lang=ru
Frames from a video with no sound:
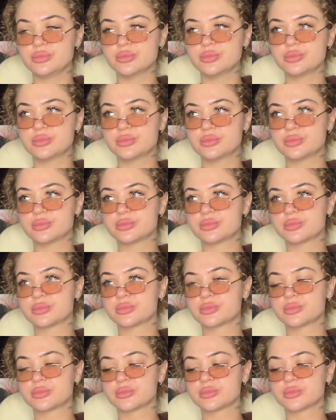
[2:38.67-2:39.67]
Э,
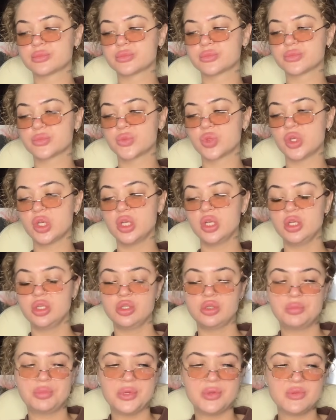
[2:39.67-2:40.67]

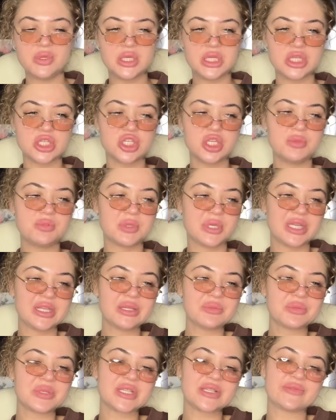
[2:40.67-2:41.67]
ну, привыкли жить по
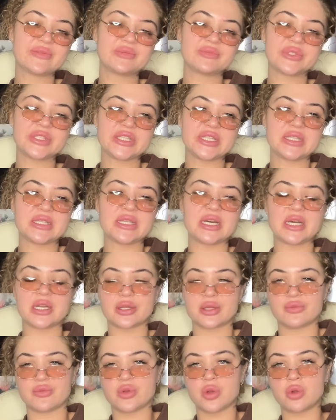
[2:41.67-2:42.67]
каким-то своим
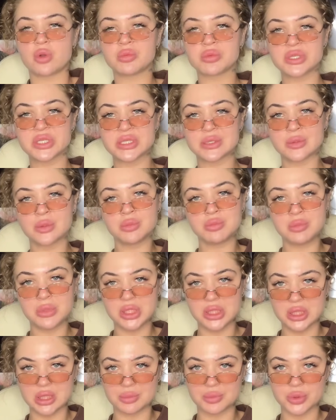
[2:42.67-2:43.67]
стандартам, в каком-то своем
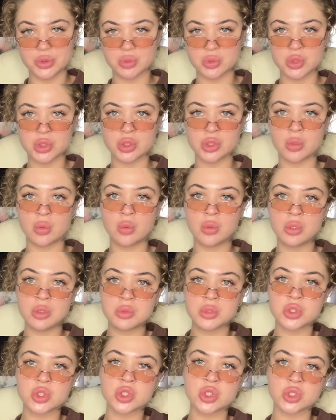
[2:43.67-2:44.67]
мире, потому что
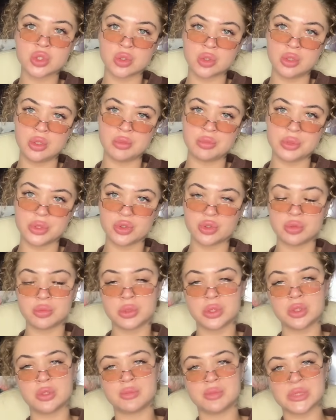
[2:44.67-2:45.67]
Овен что любит?
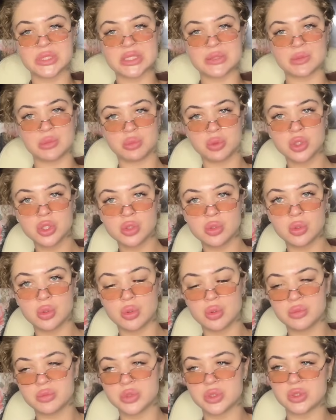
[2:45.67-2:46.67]
Овен любит свободу,
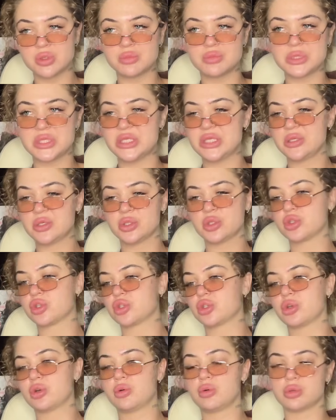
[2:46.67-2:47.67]
Овен любит делать то,
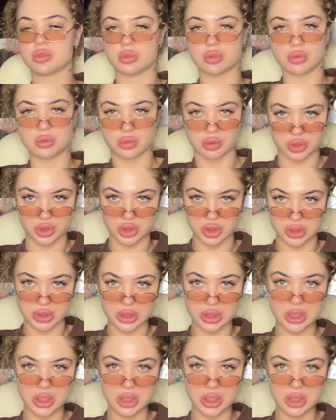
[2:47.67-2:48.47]
что он хочет.